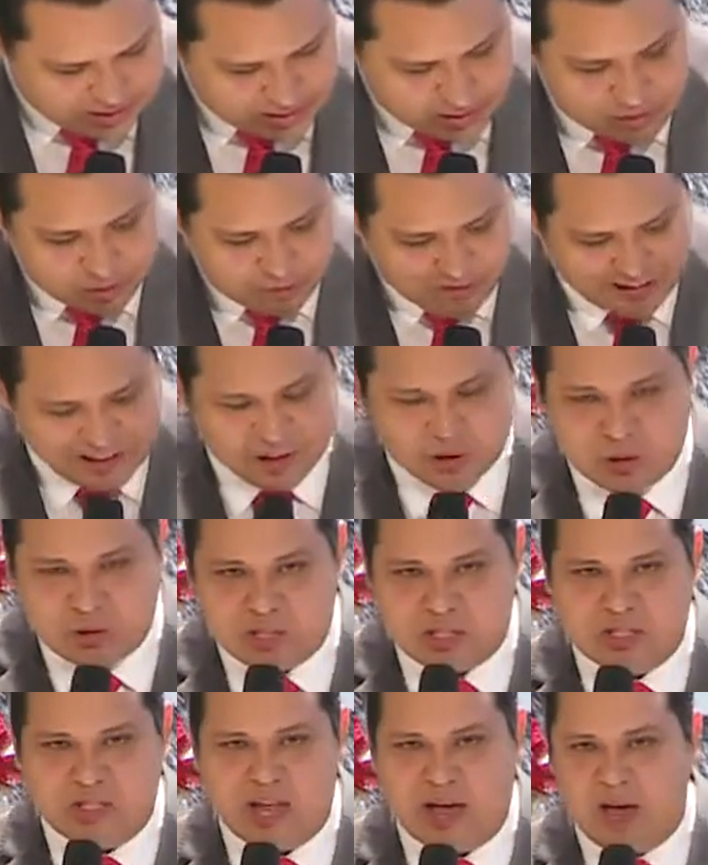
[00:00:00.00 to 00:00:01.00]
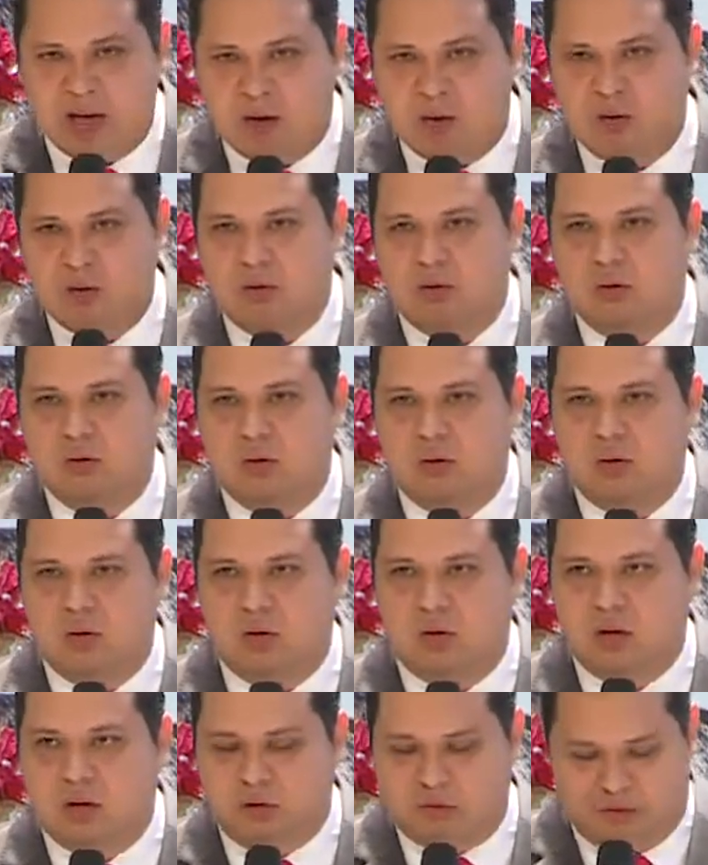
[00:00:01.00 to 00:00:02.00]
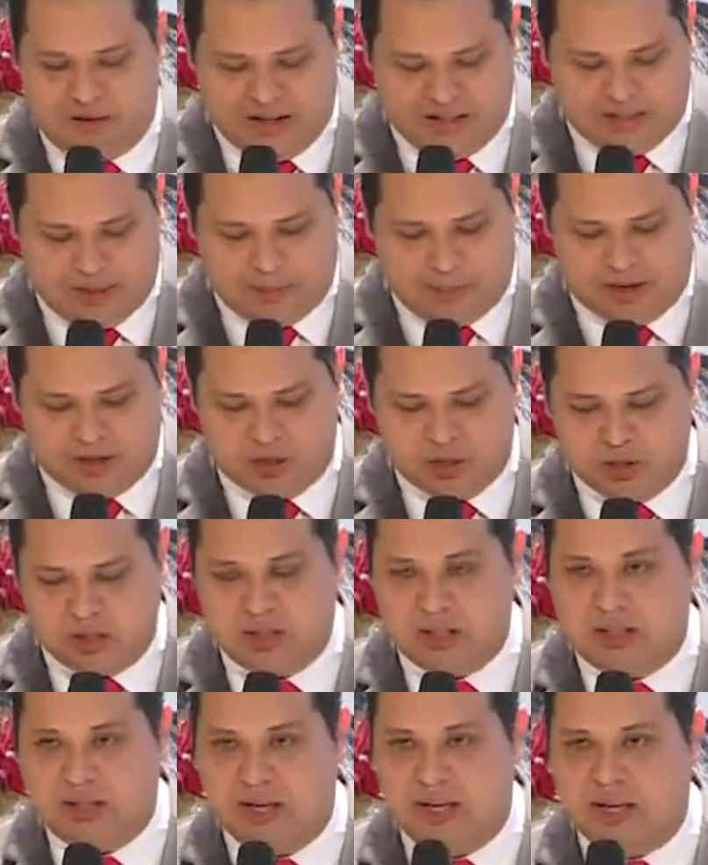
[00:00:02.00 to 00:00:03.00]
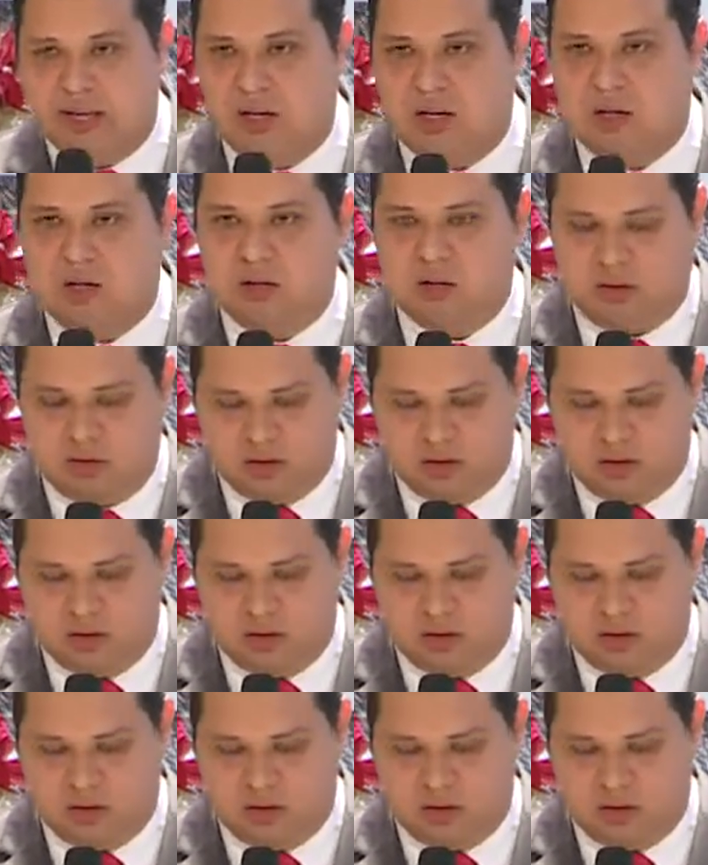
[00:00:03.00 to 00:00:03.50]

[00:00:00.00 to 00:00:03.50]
Ele fala do céu, fala da partida dele,